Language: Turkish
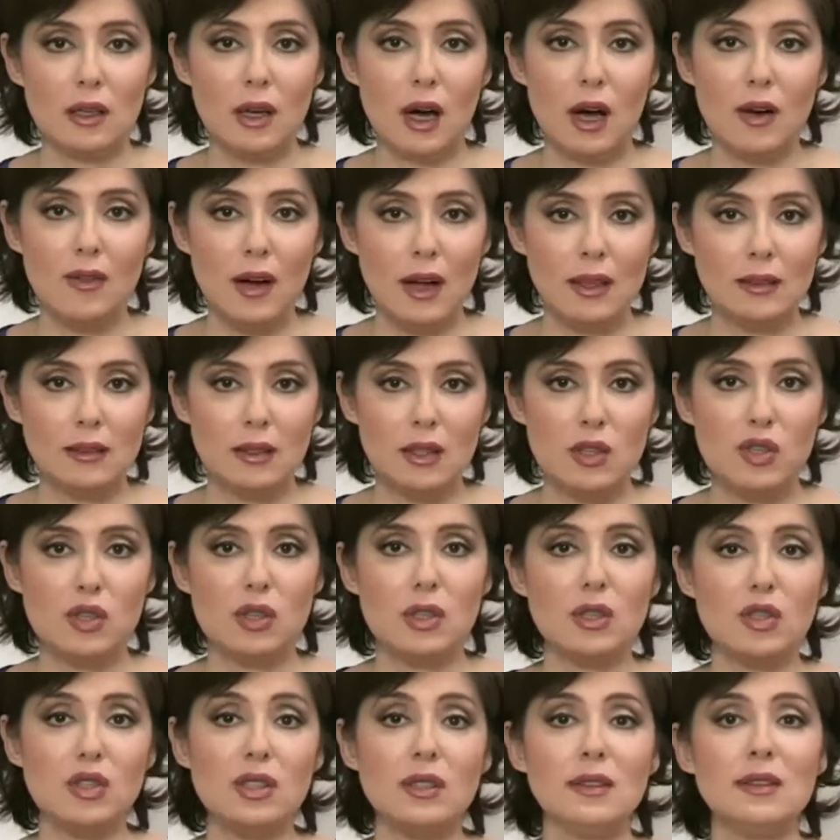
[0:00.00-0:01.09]

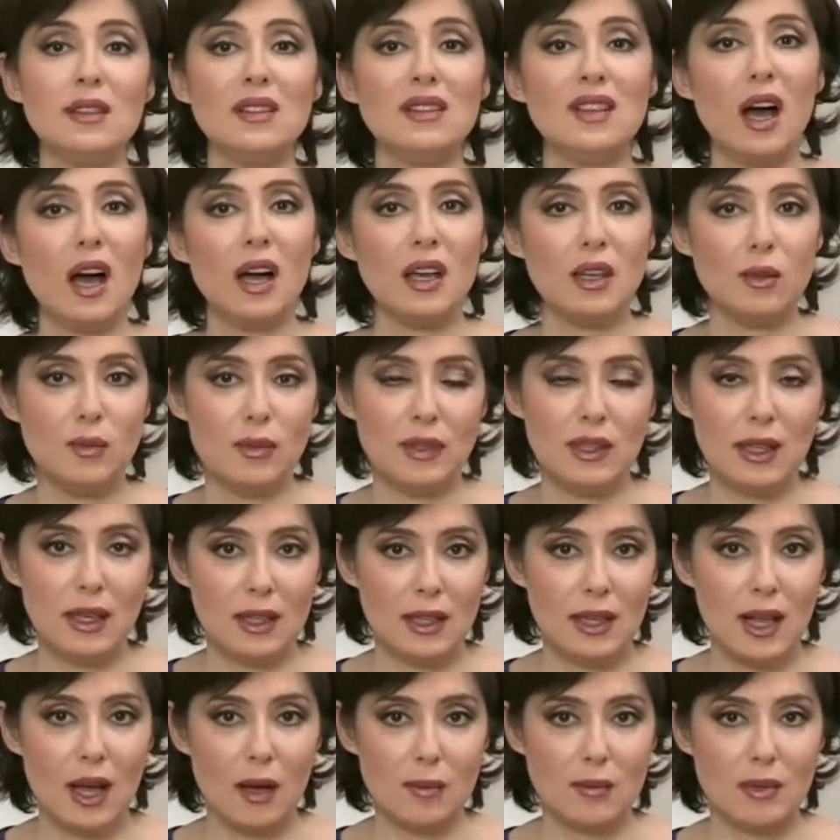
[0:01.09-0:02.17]
avantajı ciltte daha iyi bir
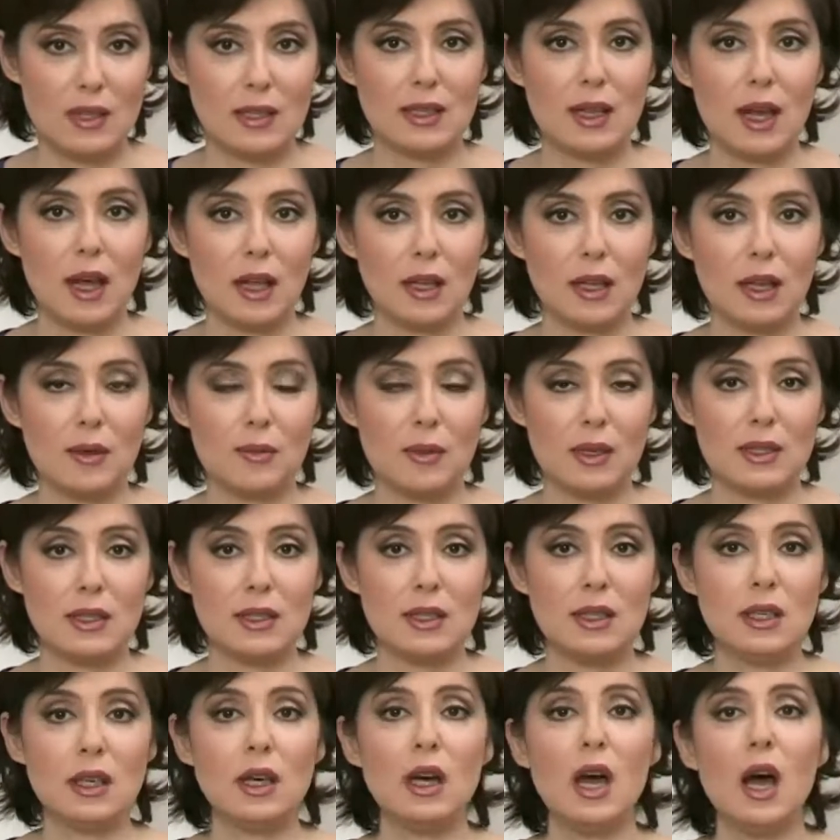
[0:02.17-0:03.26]
yenilenme
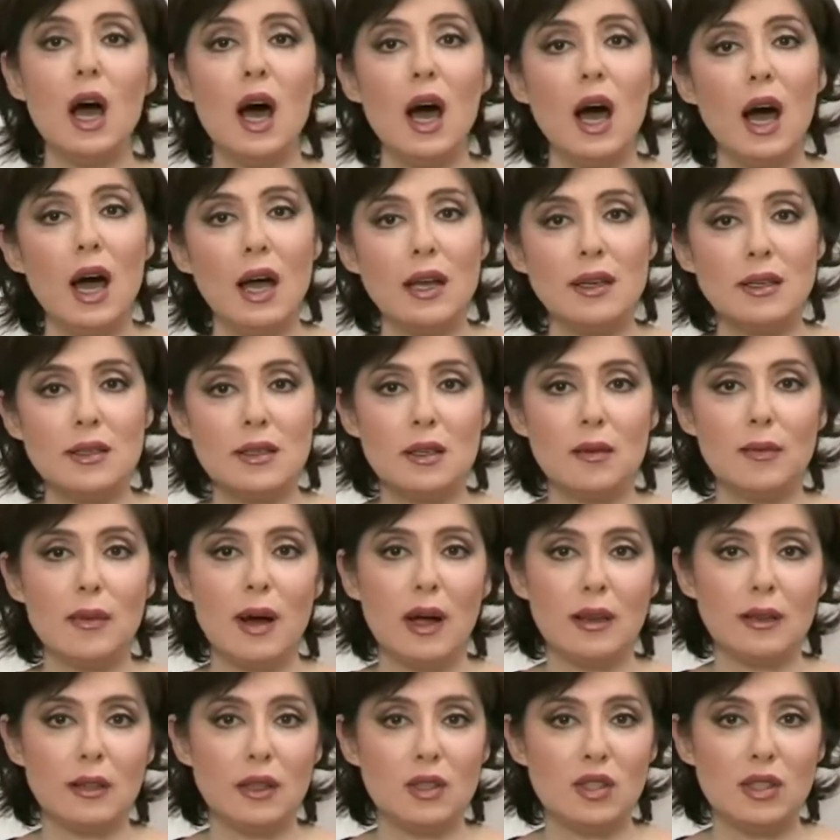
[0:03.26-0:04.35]
sağlaması. Aynı
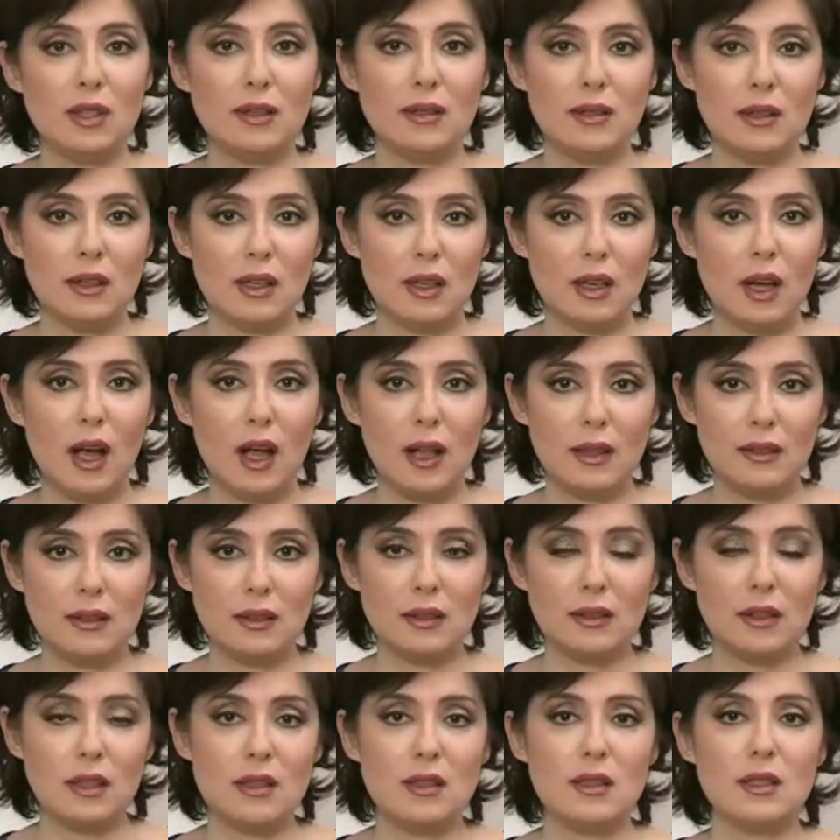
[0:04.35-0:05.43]
zamanda ciltte
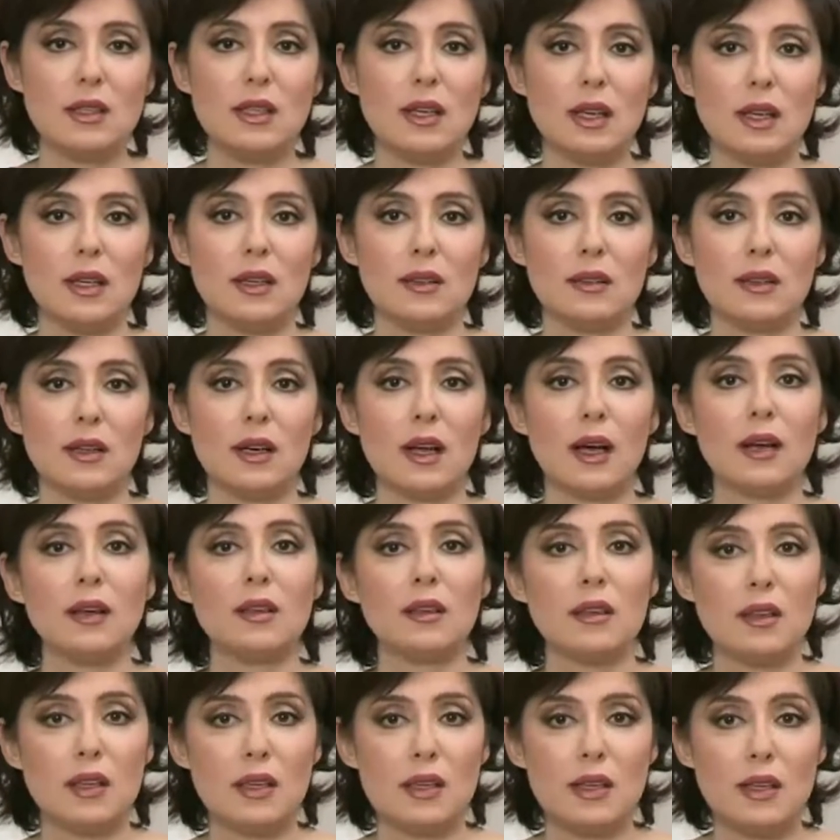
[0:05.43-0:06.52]
altında ısı yaratarak
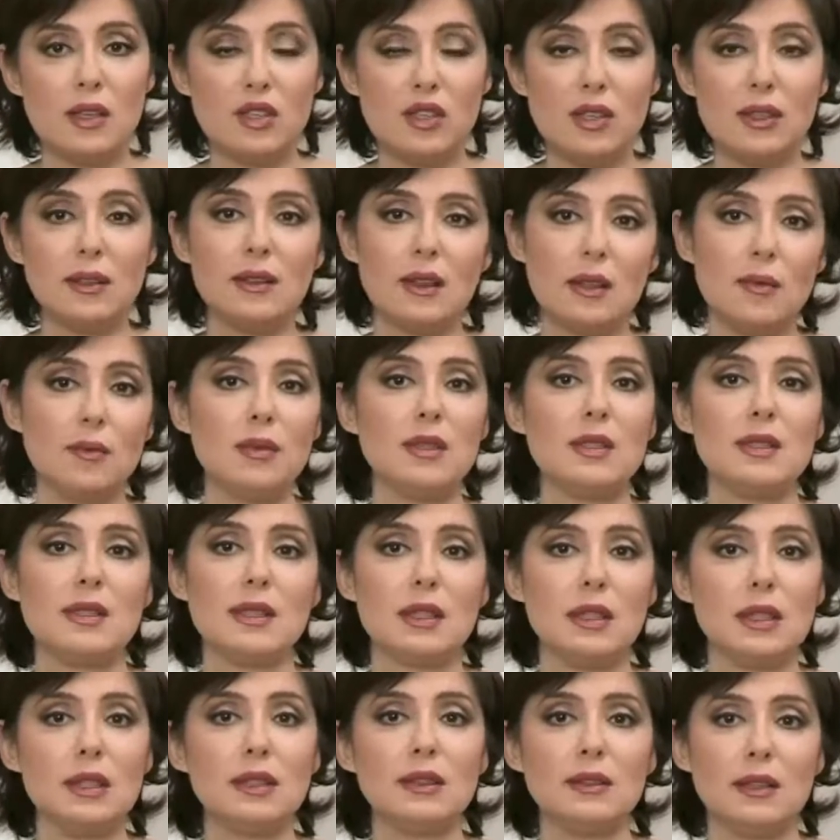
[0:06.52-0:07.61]
e, ciltte bir
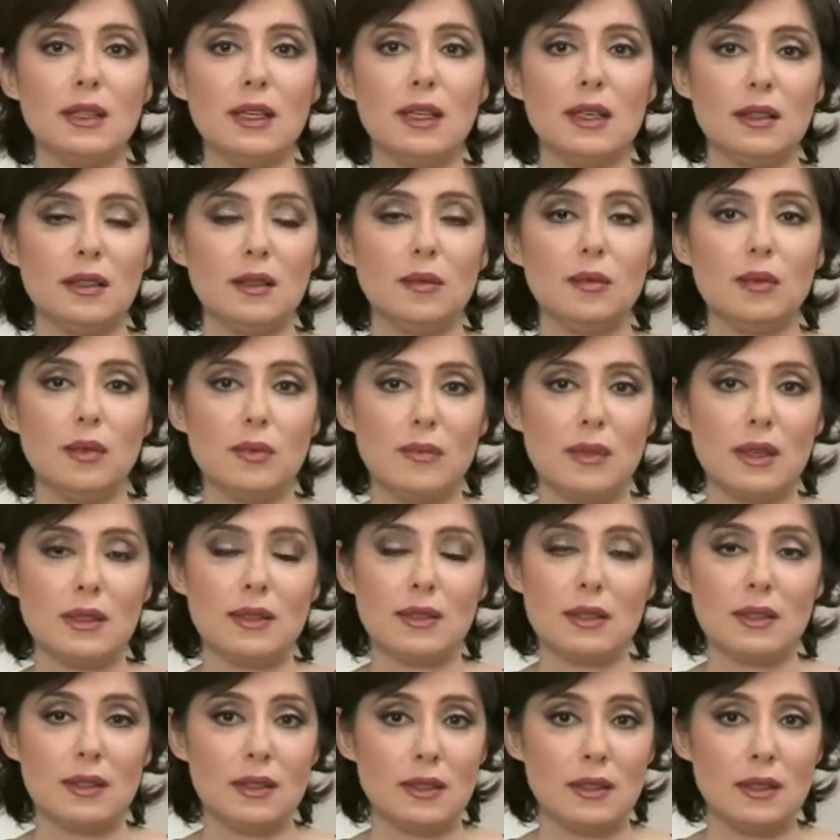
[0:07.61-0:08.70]
sıkılık da
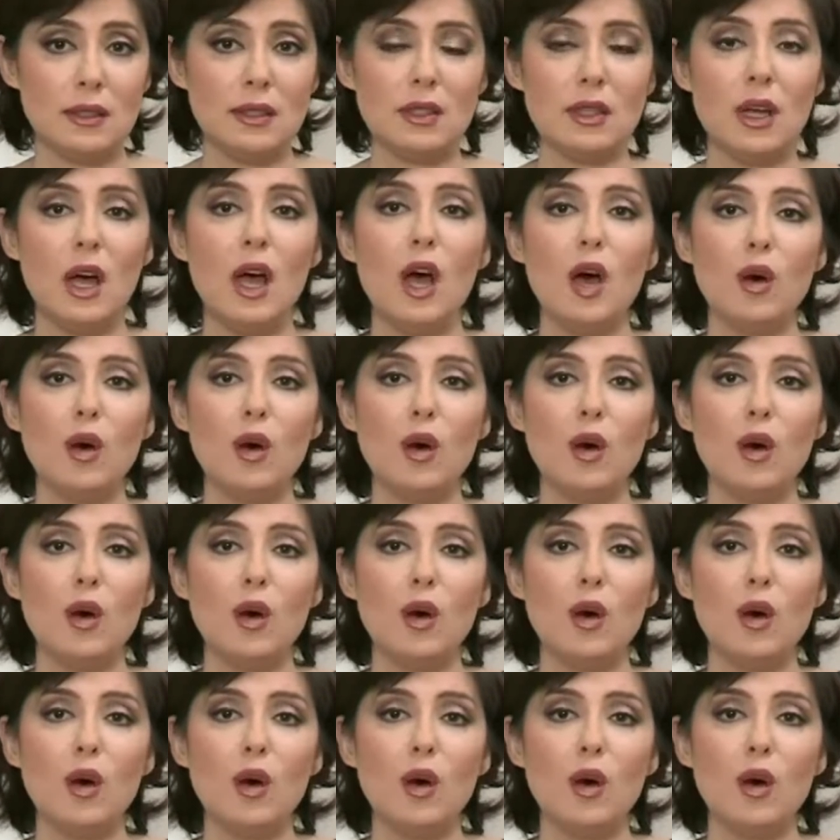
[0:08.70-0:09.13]
yaratabilmesidir.